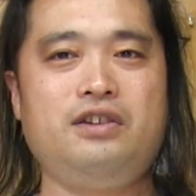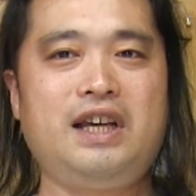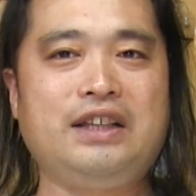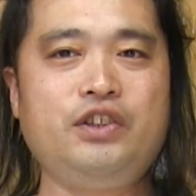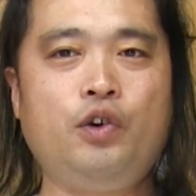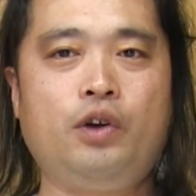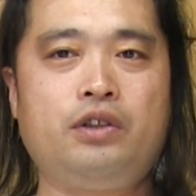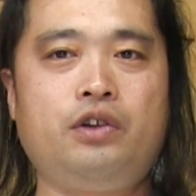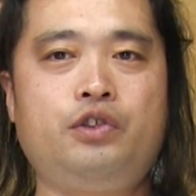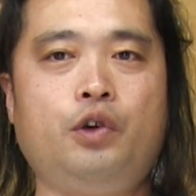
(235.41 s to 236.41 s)
それ安い方
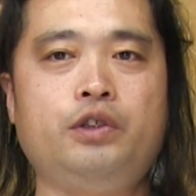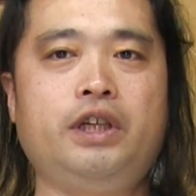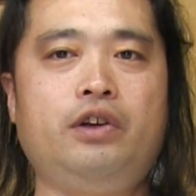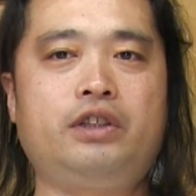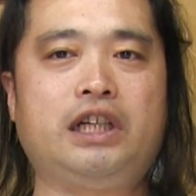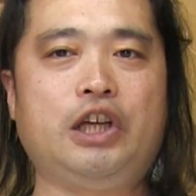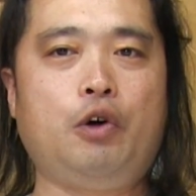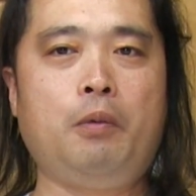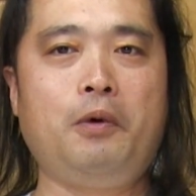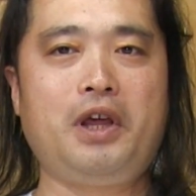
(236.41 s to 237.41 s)
でその調整の仕方
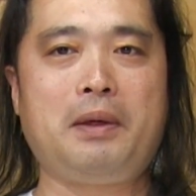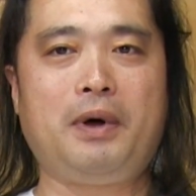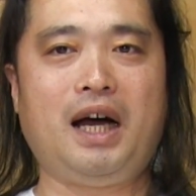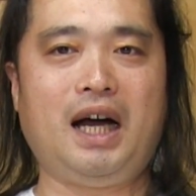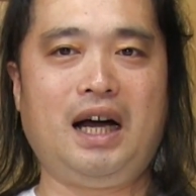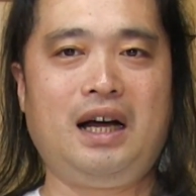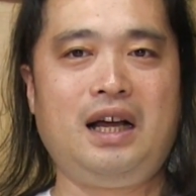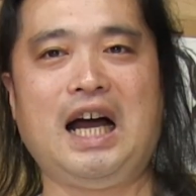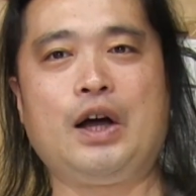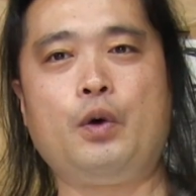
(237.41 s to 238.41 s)
を覚えれば、
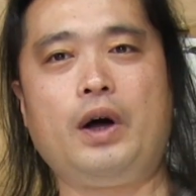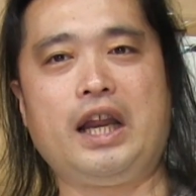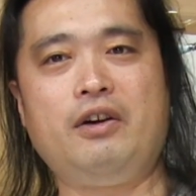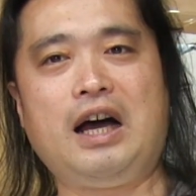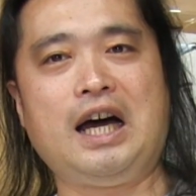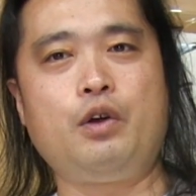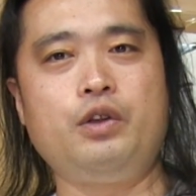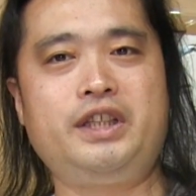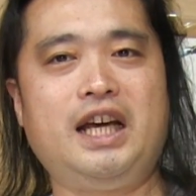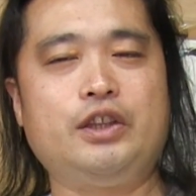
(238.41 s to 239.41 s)
憧れの
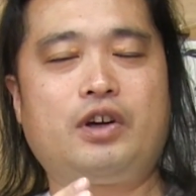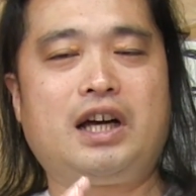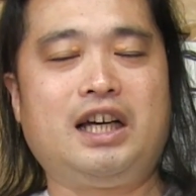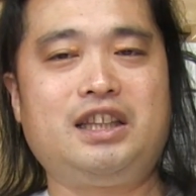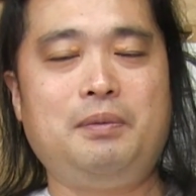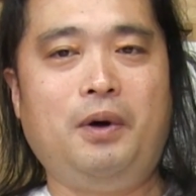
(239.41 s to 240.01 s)
アーロンチェアとか買って